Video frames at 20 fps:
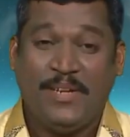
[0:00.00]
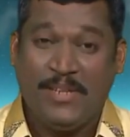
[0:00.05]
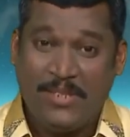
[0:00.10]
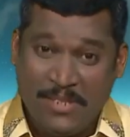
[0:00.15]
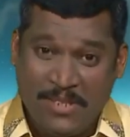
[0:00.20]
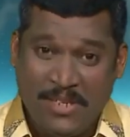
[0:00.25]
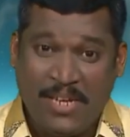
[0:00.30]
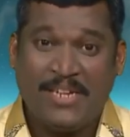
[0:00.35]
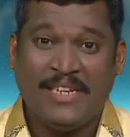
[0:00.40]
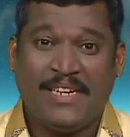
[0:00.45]

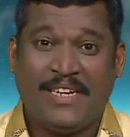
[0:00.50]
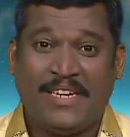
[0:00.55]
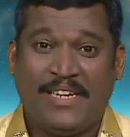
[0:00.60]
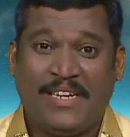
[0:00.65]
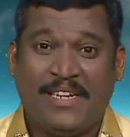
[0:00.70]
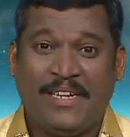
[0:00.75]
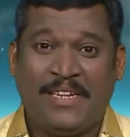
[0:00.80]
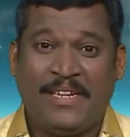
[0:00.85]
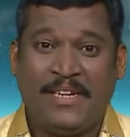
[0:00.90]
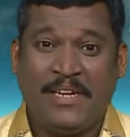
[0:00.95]
இதுதாங்க
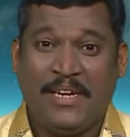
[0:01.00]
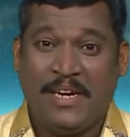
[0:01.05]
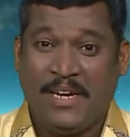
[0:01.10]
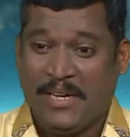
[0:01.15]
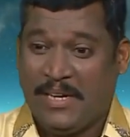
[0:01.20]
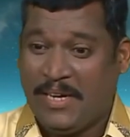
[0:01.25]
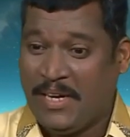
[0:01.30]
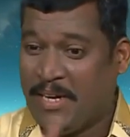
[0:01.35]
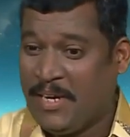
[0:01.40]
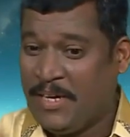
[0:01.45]

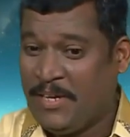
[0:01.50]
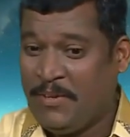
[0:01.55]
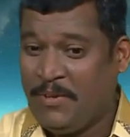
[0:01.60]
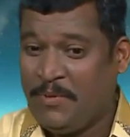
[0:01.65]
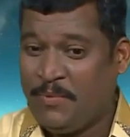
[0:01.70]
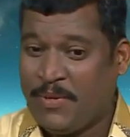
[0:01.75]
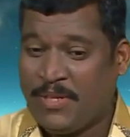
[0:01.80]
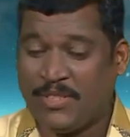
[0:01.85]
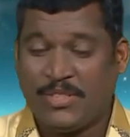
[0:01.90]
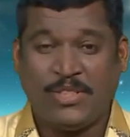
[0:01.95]
நெகட்டிவ்
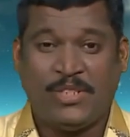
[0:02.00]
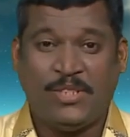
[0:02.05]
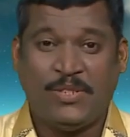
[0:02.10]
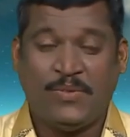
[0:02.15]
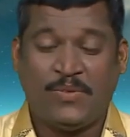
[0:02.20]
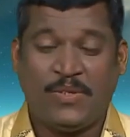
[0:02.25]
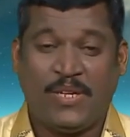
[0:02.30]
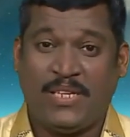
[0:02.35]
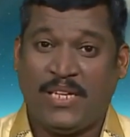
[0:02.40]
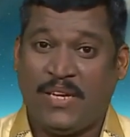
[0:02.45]
பாசிட்டிவ்
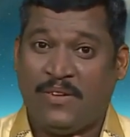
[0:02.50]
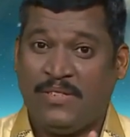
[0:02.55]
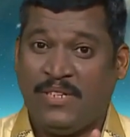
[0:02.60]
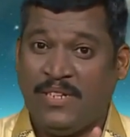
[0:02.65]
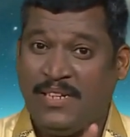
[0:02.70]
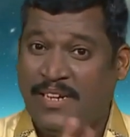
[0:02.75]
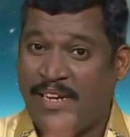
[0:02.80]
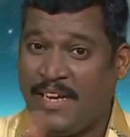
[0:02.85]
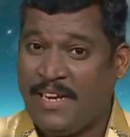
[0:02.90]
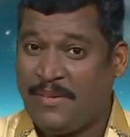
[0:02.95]
அதாவது
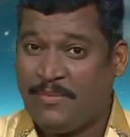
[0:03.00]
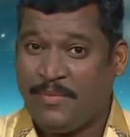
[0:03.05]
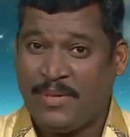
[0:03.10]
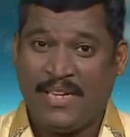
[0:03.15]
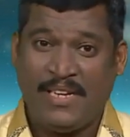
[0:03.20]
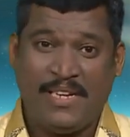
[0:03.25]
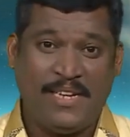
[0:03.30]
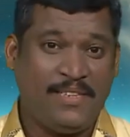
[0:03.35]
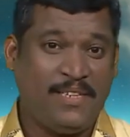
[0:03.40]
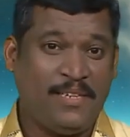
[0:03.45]

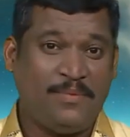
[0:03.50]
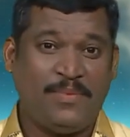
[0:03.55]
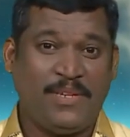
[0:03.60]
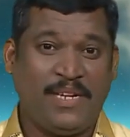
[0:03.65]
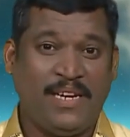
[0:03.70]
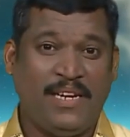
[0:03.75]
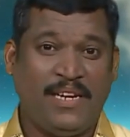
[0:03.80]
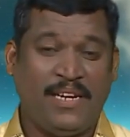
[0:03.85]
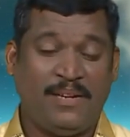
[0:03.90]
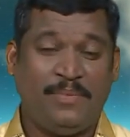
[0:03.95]
நேர்மறை
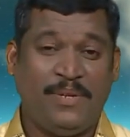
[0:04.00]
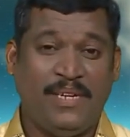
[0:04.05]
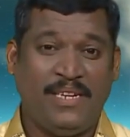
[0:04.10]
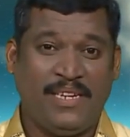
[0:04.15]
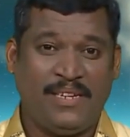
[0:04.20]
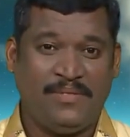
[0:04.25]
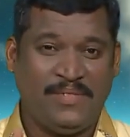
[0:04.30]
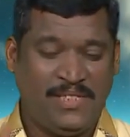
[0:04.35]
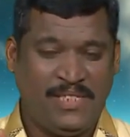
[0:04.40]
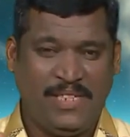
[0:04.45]
எதிர்மறை
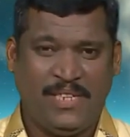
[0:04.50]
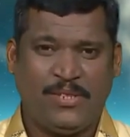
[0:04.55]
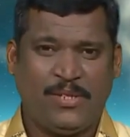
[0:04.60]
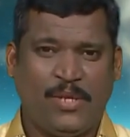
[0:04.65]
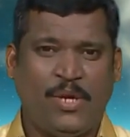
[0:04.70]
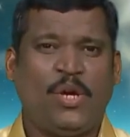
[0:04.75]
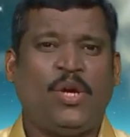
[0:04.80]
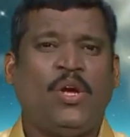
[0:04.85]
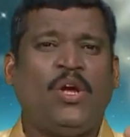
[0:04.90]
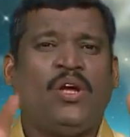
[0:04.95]
அப்படிங்கிற
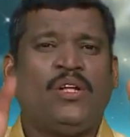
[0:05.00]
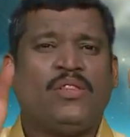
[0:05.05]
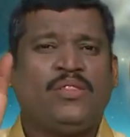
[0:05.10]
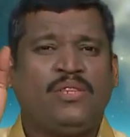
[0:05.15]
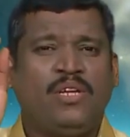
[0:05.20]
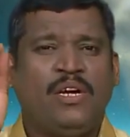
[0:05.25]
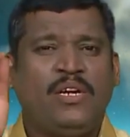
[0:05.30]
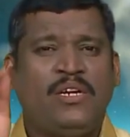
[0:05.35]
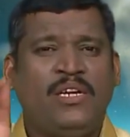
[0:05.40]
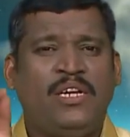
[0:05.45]
விஷயத்த
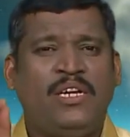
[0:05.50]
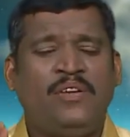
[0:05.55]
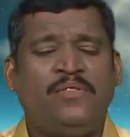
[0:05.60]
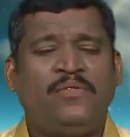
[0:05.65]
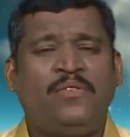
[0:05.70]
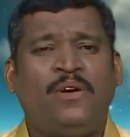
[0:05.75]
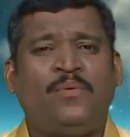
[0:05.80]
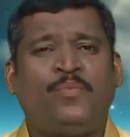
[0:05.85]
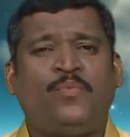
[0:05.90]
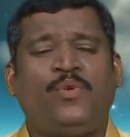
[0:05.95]

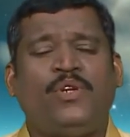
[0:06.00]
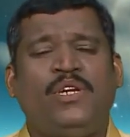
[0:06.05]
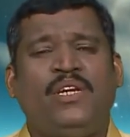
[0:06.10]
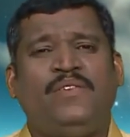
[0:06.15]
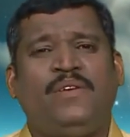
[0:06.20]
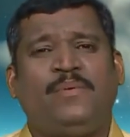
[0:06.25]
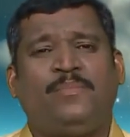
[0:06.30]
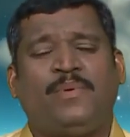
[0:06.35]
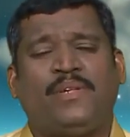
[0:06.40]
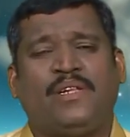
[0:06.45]
தெளிவாக புரிய
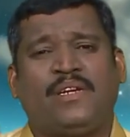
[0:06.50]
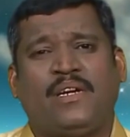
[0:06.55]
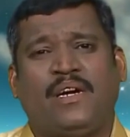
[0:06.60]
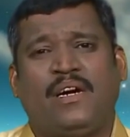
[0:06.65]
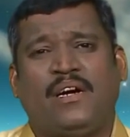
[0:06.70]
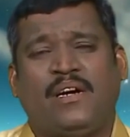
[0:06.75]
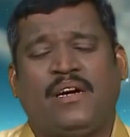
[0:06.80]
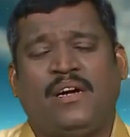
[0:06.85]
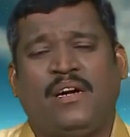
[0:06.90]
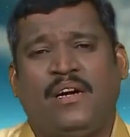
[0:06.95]

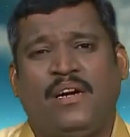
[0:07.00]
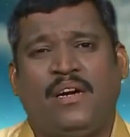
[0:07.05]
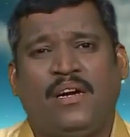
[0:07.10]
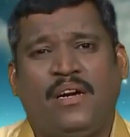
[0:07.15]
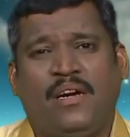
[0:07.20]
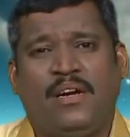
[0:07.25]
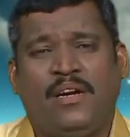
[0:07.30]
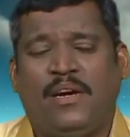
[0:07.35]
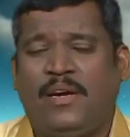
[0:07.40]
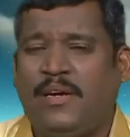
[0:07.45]
வைப்பதற்காக
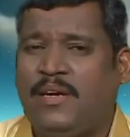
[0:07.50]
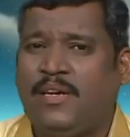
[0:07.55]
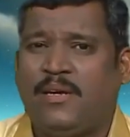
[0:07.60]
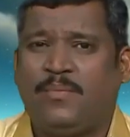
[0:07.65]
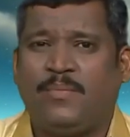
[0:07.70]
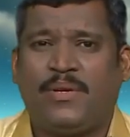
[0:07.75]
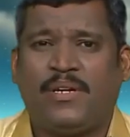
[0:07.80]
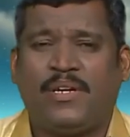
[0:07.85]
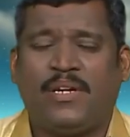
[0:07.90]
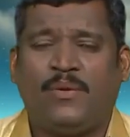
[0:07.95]

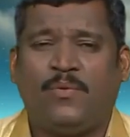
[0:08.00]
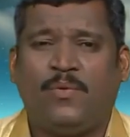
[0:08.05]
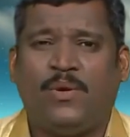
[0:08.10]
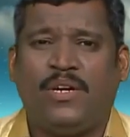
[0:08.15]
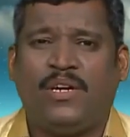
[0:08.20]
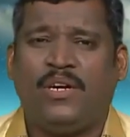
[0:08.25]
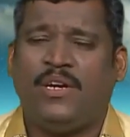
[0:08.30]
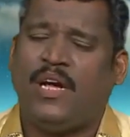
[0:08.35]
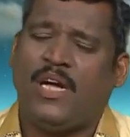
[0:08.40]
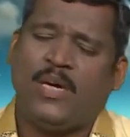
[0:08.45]
எடுக்கப்பட்ட
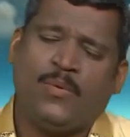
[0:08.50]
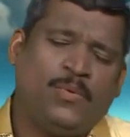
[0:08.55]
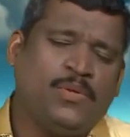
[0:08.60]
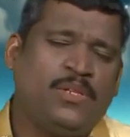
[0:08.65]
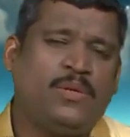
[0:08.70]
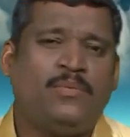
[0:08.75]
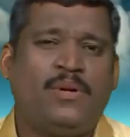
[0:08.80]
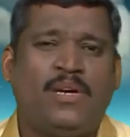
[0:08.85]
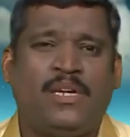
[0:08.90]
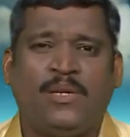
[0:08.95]
உலகில்
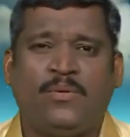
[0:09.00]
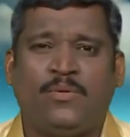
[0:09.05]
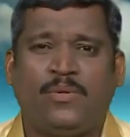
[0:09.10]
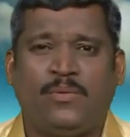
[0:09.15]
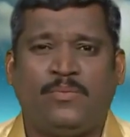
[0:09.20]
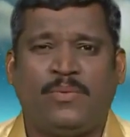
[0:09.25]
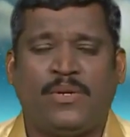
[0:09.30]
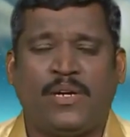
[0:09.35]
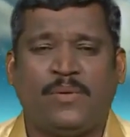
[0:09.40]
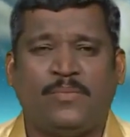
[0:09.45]
அற்புதமான
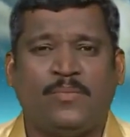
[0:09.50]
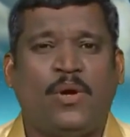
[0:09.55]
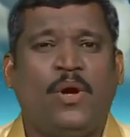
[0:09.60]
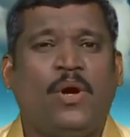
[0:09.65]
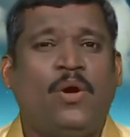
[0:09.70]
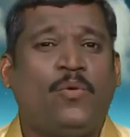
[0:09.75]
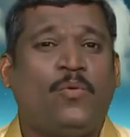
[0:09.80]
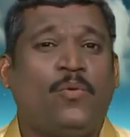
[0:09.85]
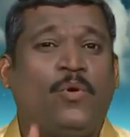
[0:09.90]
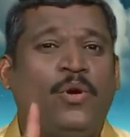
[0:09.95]
ஒரு படம்
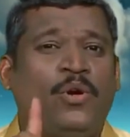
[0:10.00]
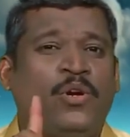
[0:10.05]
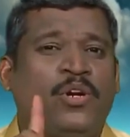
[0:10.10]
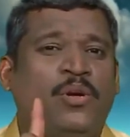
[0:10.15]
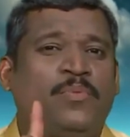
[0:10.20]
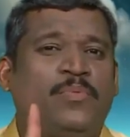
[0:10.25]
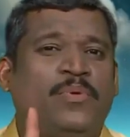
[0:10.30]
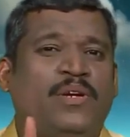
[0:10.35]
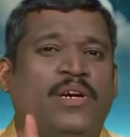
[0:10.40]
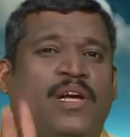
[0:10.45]

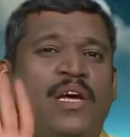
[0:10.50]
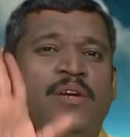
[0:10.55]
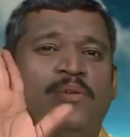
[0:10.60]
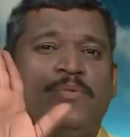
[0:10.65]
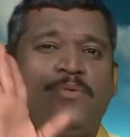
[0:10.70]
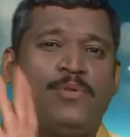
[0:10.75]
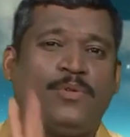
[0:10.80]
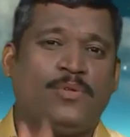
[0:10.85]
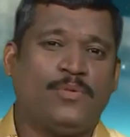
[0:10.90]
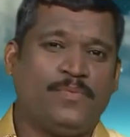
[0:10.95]
ஒன்றரை மணி
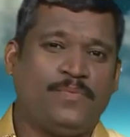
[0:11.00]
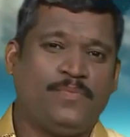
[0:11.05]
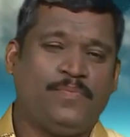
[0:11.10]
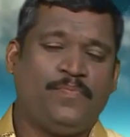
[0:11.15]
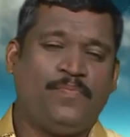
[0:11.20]
நேரம் ஓடும்